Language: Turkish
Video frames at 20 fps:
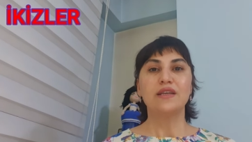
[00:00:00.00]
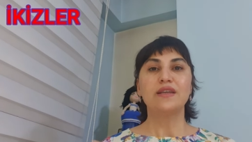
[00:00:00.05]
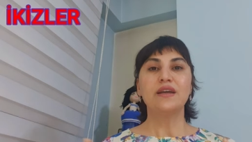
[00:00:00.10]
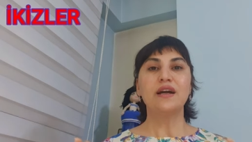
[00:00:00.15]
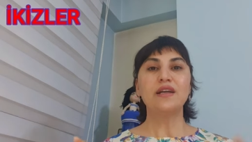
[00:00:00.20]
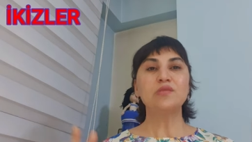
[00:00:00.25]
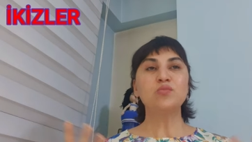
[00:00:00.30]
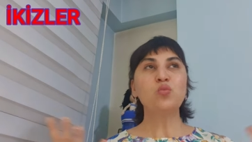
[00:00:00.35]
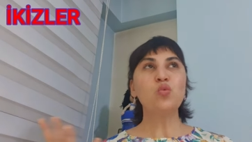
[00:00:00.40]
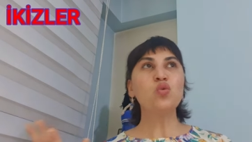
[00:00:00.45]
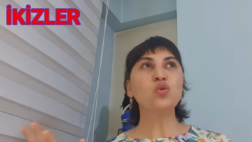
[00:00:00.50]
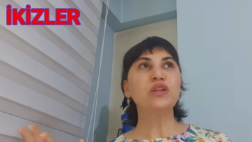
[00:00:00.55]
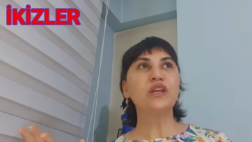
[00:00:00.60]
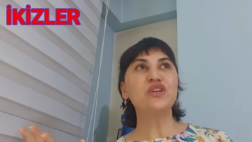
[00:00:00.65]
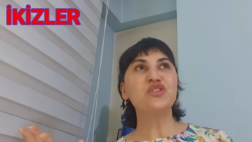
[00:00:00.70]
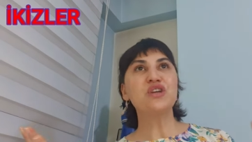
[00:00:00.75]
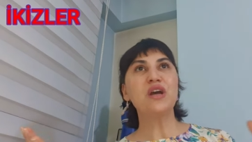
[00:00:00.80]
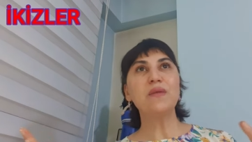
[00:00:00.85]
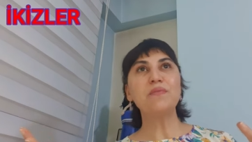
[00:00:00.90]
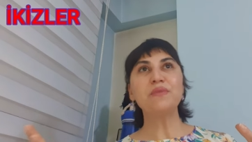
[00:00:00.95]
Yani
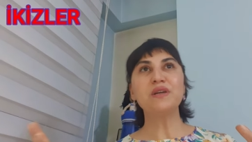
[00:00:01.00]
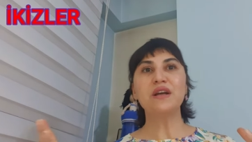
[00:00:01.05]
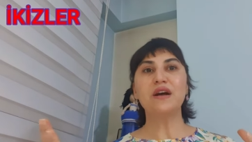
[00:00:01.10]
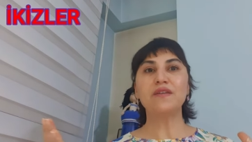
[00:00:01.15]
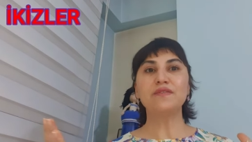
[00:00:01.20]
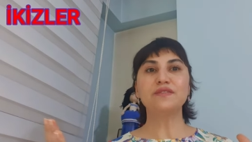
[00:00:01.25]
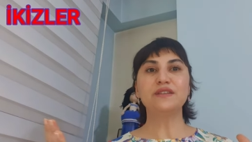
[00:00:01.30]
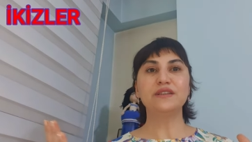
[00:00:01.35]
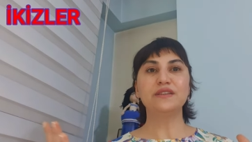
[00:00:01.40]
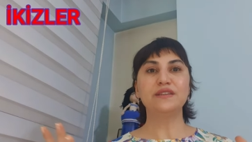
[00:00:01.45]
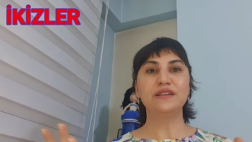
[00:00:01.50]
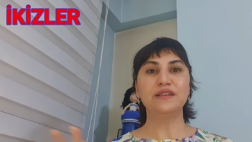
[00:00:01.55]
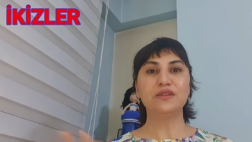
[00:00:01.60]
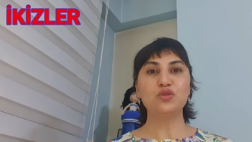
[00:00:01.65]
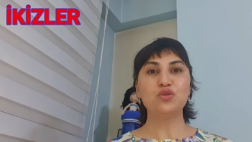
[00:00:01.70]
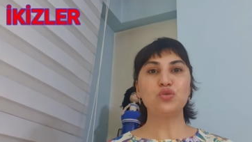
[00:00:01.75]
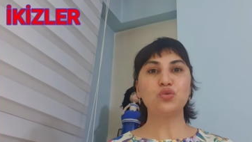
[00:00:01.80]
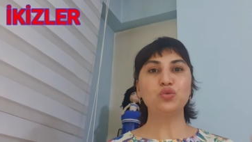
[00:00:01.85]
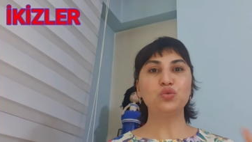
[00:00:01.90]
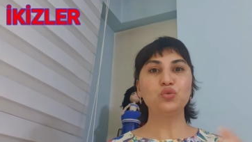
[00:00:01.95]
muhteşem bir hafta değil.
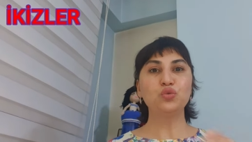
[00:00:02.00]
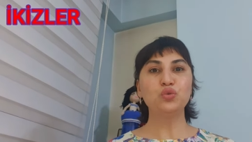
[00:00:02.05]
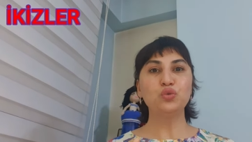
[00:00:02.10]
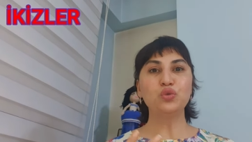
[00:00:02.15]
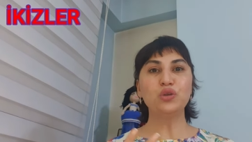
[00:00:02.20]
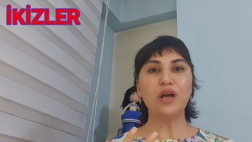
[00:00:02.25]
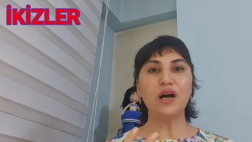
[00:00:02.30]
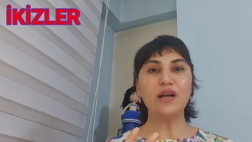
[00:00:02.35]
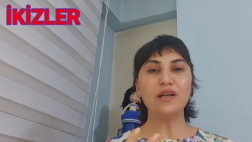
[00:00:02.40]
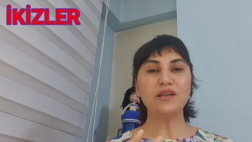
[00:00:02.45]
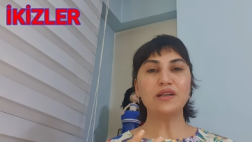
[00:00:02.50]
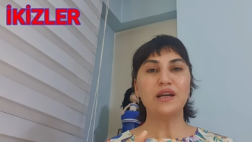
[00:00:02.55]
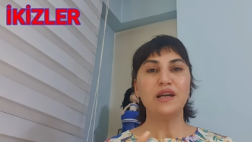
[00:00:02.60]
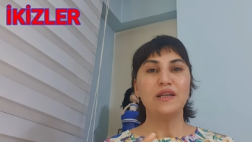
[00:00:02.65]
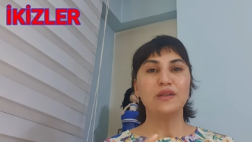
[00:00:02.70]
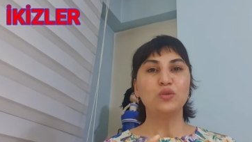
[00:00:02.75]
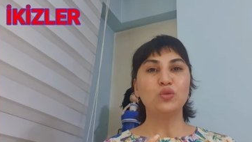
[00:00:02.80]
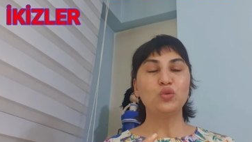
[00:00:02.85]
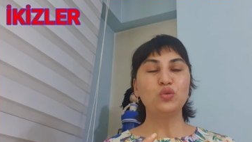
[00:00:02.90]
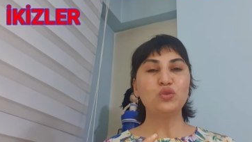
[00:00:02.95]
Çünkü duygular,
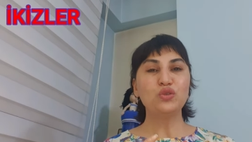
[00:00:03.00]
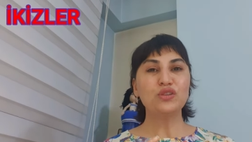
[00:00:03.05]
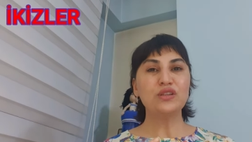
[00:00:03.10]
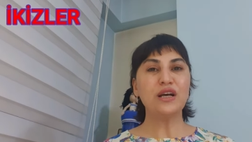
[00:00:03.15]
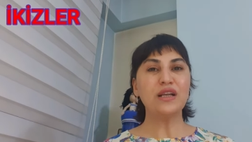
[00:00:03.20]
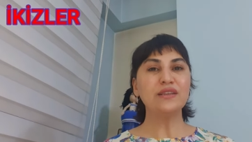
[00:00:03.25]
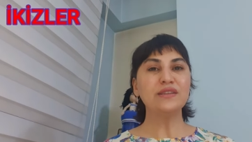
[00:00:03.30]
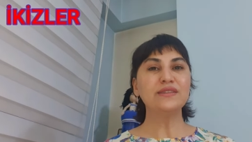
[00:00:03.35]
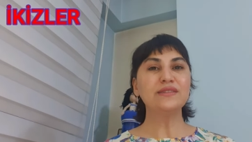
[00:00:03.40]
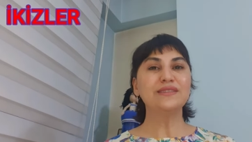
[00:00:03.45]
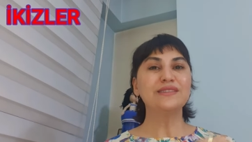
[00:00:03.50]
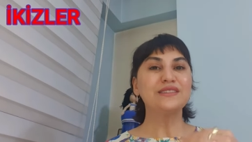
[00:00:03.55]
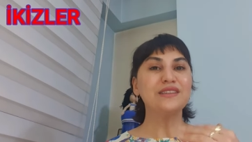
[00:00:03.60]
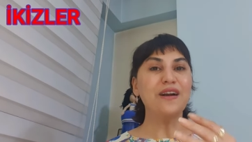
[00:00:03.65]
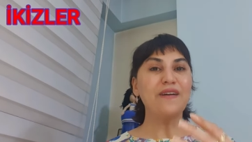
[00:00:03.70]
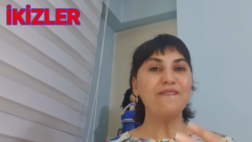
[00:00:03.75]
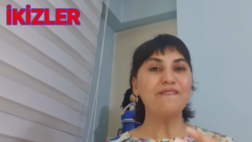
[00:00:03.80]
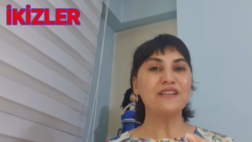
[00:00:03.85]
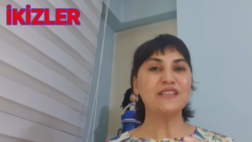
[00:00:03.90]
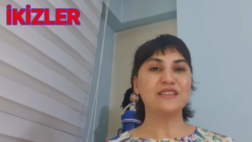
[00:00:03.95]
duygusallık
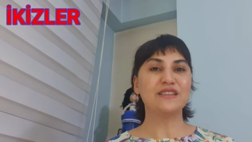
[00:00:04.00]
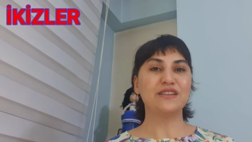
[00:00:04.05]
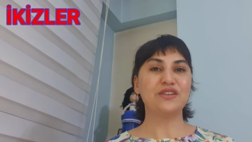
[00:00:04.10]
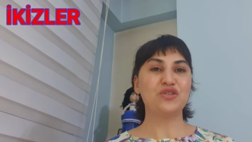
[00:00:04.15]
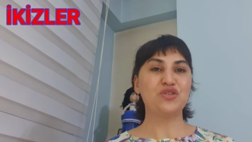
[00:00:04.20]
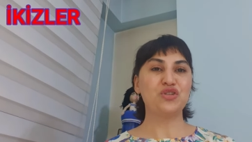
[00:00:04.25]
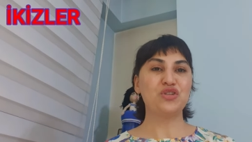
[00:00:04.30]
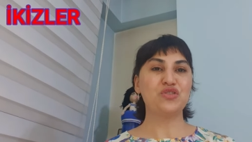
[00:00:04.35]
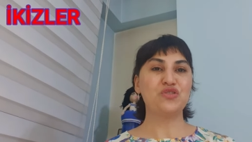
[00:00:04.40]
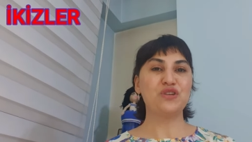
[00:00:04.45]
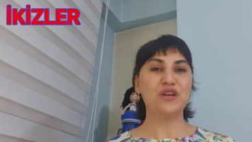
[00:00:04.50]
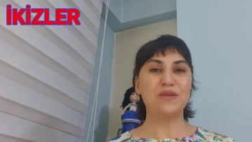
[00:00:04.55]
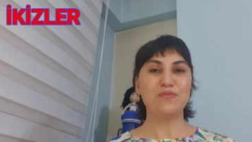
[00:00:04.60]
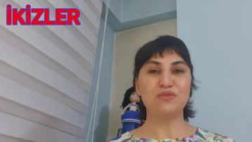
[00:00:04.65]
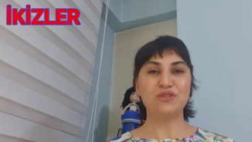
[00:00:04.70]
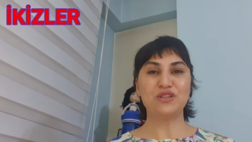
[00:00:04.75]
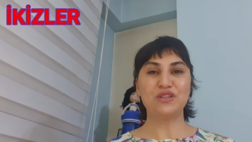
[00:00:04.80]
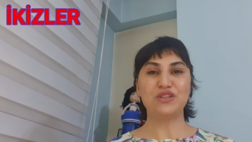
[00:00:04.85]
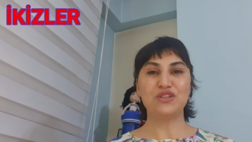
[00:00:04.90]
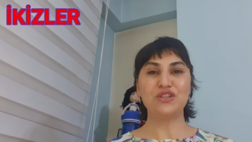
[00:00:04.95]
travması
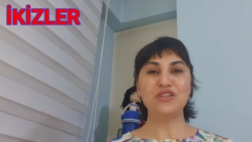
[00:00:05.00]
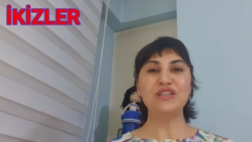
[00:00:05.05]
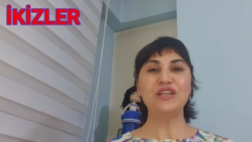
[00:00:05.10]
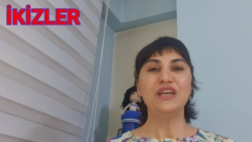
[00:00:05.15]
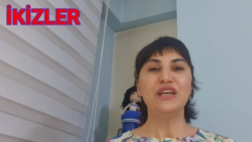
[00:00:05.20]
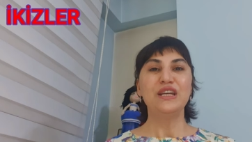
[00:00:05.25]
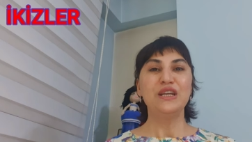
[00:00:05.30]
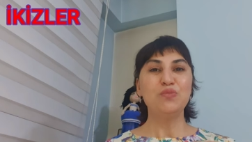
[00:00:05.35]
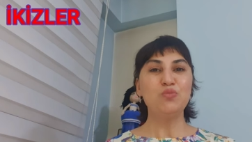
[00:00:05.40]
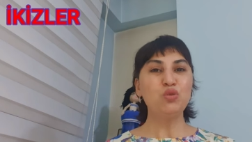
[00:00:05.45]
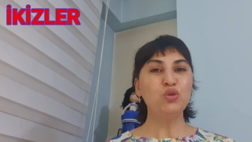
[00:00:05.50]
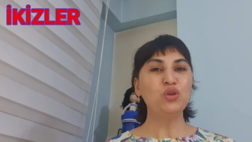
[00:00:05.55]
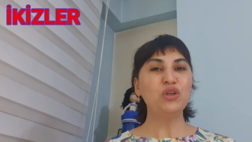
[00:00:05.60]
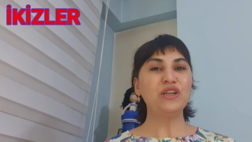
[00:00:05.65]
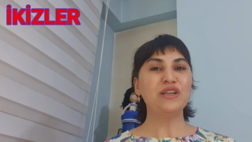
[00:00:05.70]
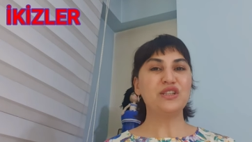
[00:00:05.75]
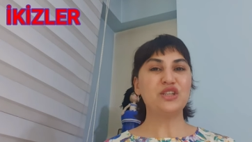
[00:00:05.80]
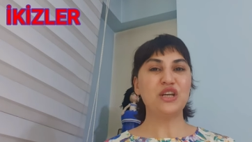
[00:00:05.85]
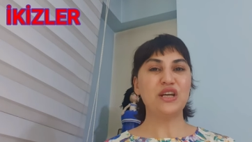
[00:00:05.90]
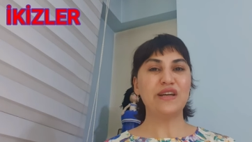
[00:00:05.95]
yaşayacağımız için bunu
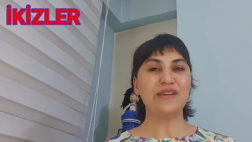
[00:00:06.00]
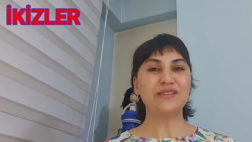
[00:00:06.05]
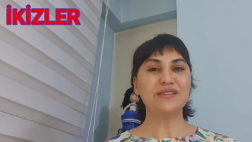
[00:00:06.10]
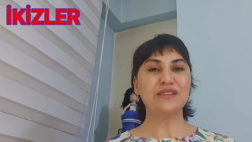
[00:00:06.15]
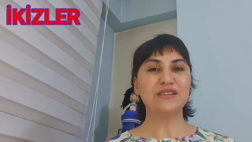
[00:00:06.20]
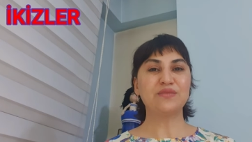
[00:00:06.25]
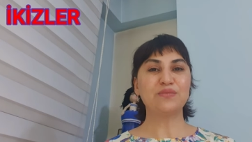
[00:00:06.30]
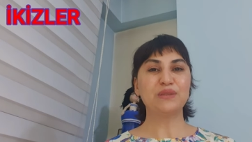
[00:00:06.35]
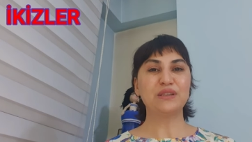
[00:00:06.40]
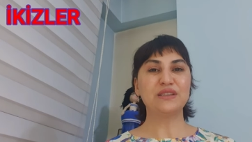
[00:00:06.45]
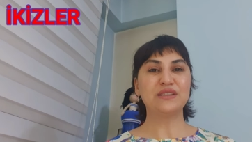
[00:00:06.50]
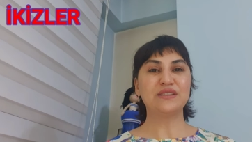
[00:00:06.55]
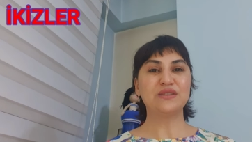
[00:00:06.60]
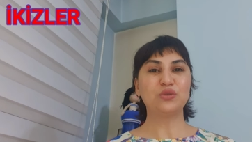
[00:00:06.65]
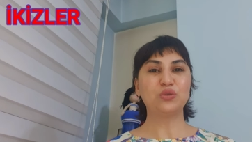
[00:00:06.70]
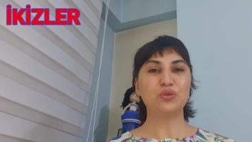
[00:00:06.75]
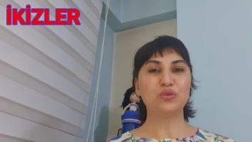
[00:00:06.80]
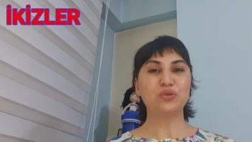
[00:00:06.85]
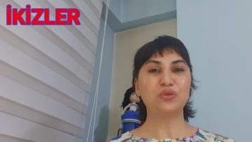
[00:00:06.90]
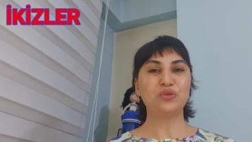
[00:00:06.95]
işe
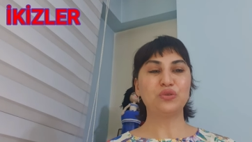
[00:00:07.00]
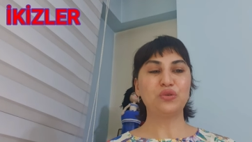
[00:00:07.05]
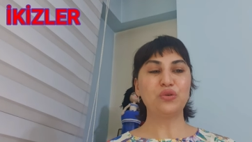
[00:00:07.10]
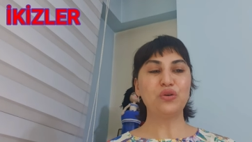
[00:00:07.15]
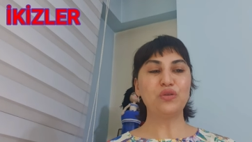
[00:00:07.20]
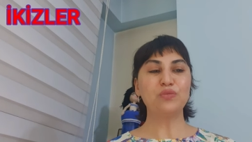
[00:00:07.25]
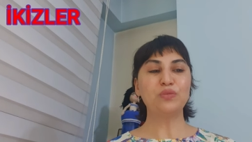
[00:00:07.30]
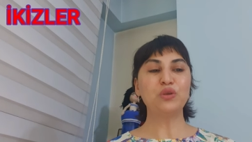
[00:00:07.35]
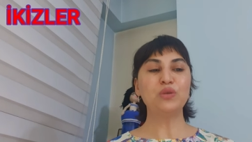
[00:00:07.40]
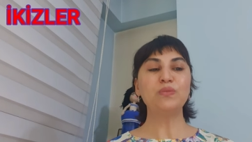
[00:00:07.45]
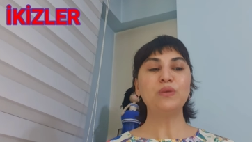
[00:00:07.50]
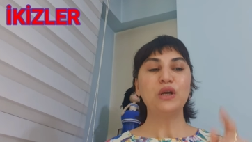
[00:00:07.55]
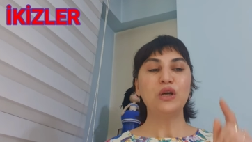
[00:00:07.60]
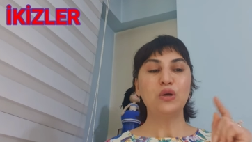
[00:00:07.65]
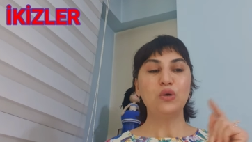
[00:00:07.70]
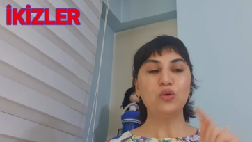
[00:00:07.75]
yansıtmanızı uygun görmüyorum.